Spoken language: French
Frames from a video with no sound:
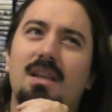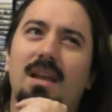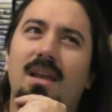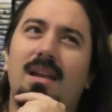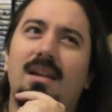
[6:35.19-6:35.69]

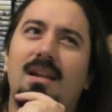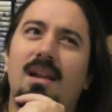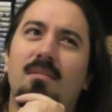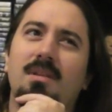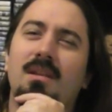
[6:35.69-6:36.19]
elle
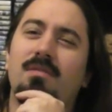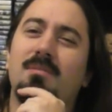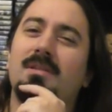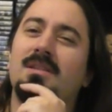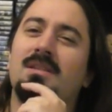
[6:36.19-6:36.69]
a bien fait
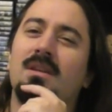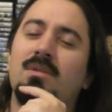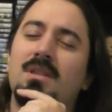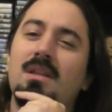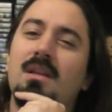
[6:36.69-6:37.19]
passer ça
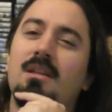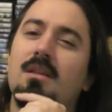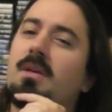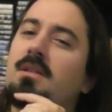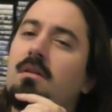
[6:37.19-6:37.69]
aussi, qu'elle n'était
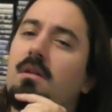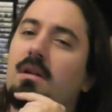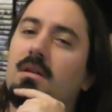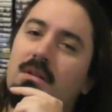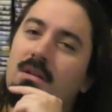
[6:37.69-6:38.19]
pas seule.